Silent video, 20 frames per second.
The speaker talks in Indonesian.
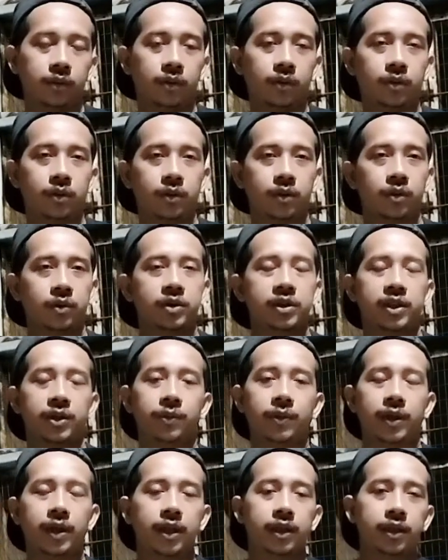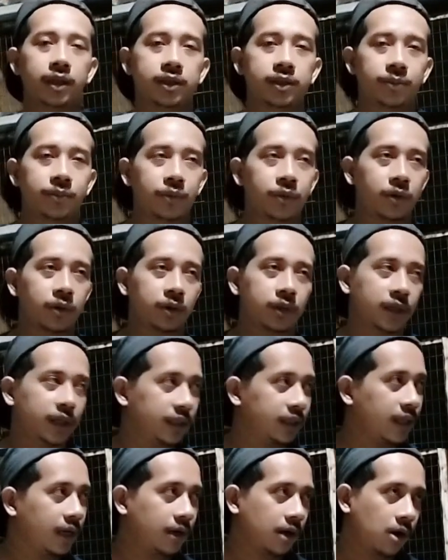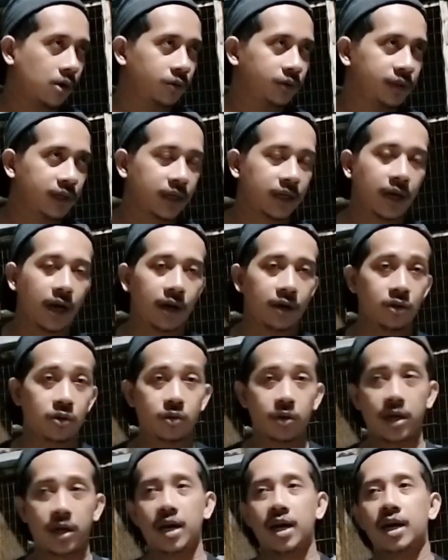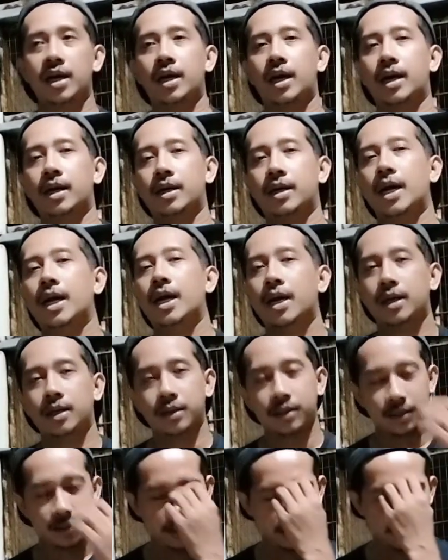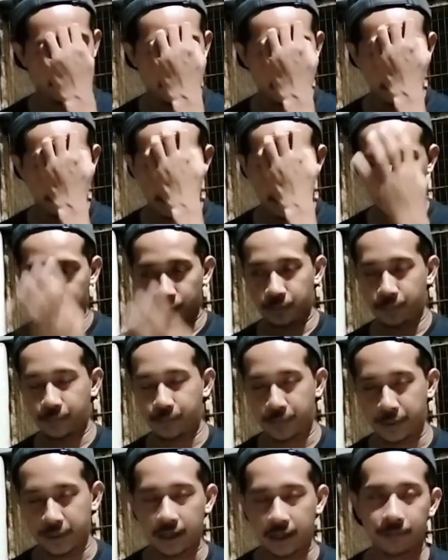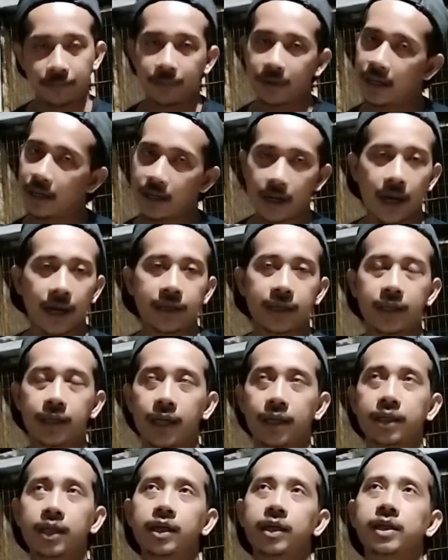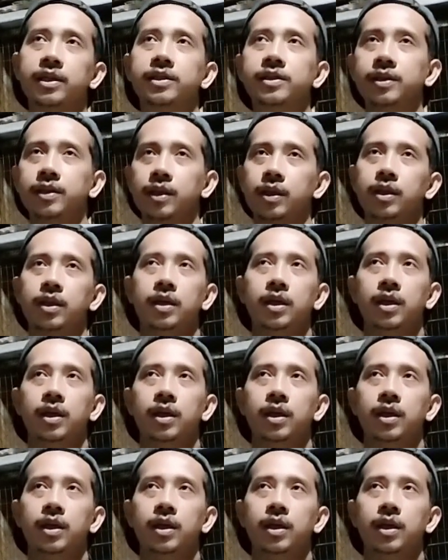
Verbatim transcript: untuk si Wiri tersebut kita nggak usah ganggu ya karena dia baru benar-benar lahiran ya guys